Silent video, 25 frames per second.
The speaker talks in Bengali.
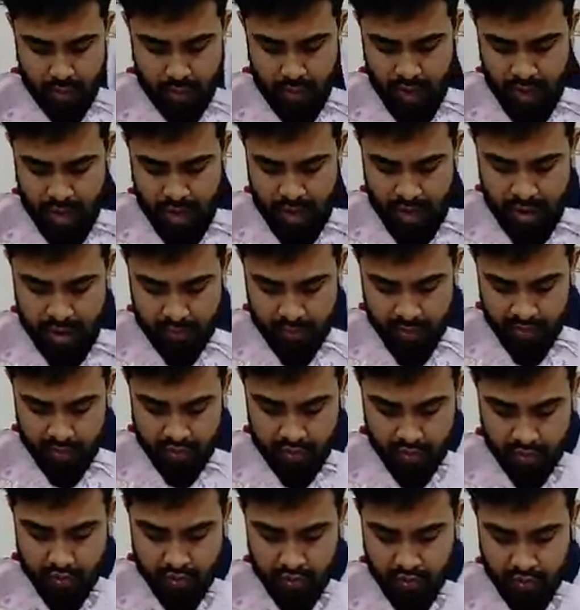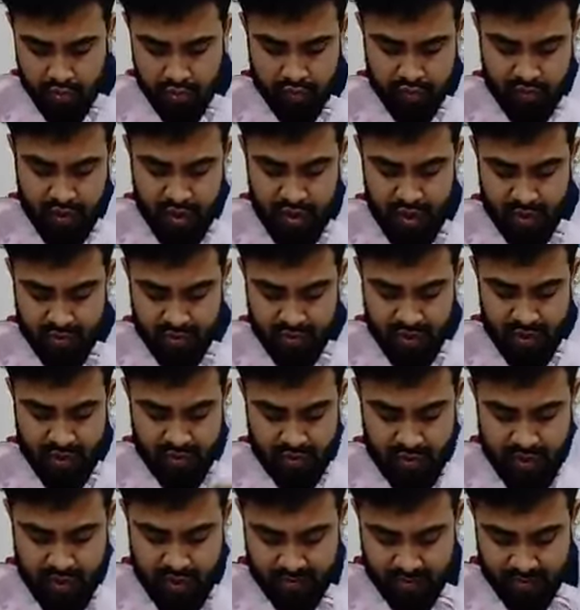মানে আমি শুধু চেয়ে চেয়ে
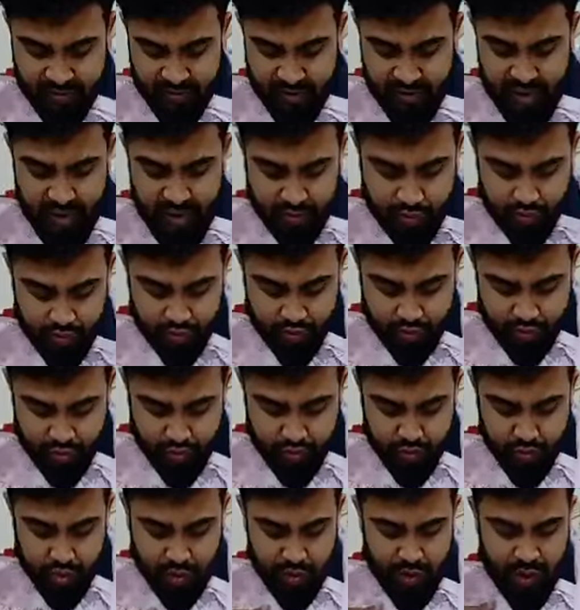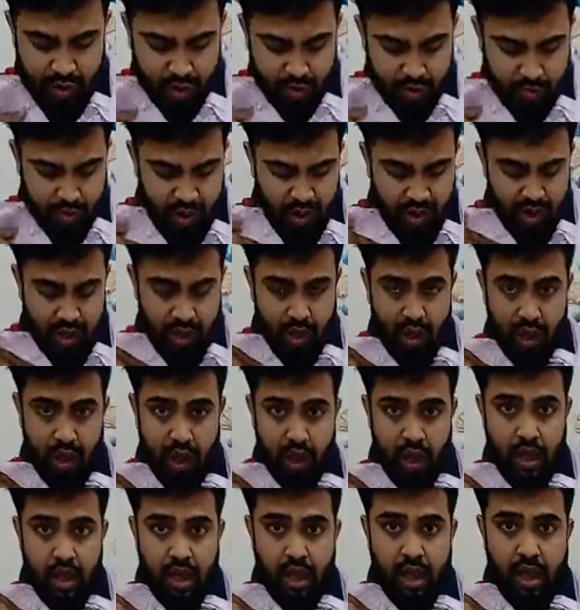দেখছি এত সুন্দর কেন ভাই
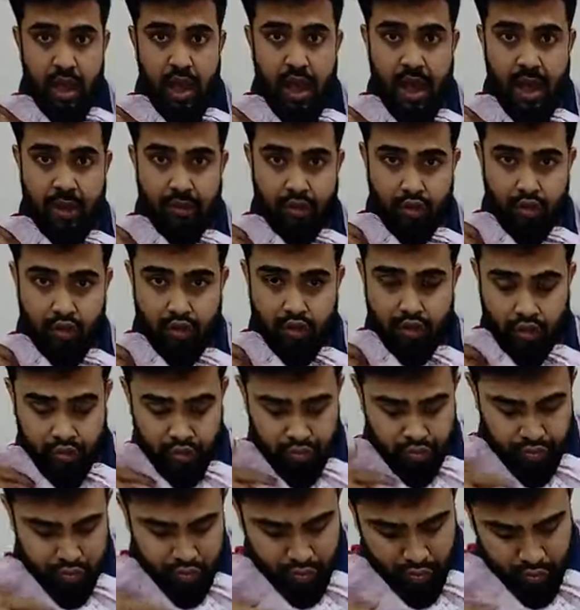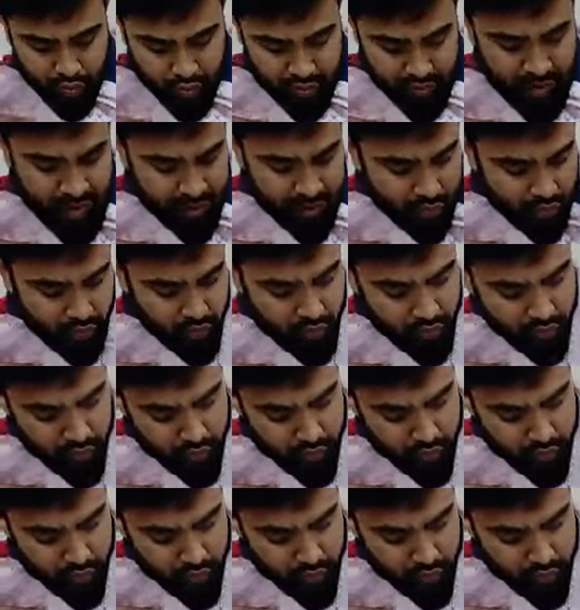এত সুন্দর কেন